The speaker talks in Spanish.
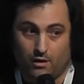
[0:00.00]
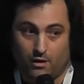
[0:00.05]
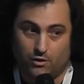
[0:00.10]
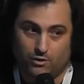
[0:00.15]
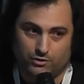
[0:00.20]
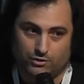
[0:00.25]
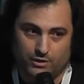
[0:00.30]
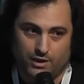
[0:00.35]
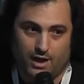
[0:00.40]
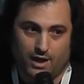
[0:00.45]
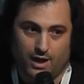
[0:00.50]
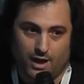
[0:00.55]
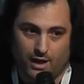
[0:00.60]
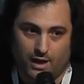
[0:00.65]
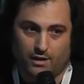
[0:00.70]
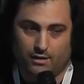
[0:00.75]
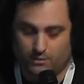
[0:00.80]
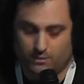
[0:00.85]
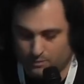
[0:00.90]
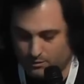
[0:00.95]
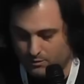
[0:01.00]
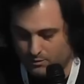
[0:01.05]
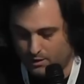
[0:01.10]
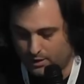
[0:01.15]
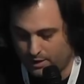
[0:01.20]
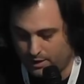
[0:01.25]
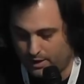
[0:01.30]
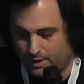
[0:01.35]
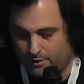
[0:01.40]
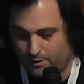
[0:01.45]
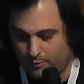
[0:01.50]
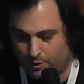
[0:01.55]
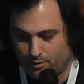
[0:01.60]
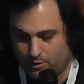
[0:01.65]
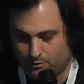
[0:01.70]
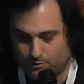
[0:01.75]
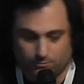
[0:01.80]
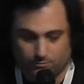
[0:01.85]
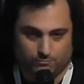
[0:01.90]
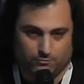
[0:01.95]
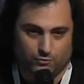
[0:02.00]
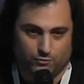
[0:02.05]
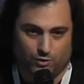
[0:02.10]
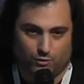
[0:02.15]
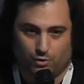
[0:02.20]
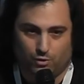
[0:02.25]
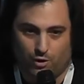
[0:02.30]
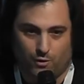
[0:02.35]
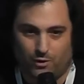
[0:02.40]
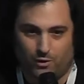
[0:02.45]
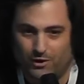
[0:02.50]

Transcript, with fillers: O sea, eh, bueno, es un robo.